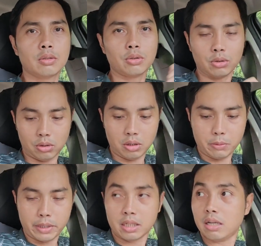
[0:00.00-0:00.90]
So, on the
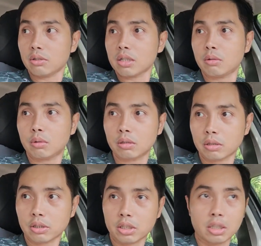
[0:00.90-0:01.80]
way na ako sa
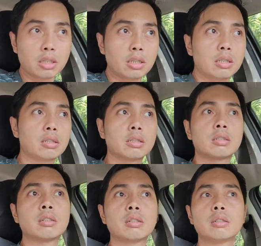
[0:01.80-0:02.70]
Walter.
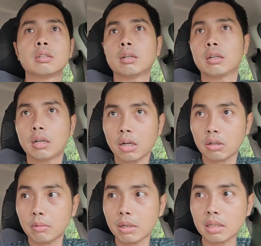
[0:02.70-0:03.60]

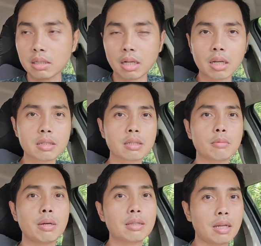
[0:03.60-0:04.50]
Ako lang mag-isa kasi
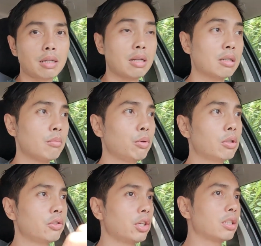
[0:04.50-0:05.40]
bantay nga si Paul.
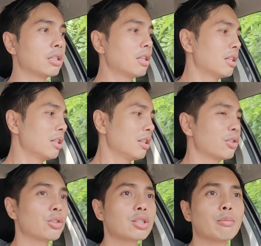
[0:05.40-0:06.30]

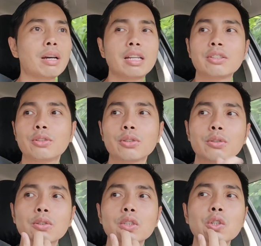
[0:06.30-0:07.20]
Samahan niyo ako.
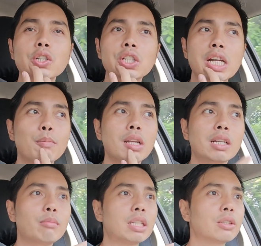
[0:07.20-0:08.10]
Short drive lang
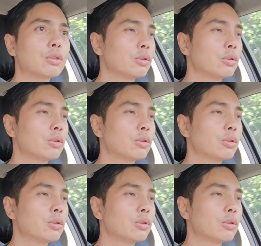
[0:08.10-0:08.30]
naman.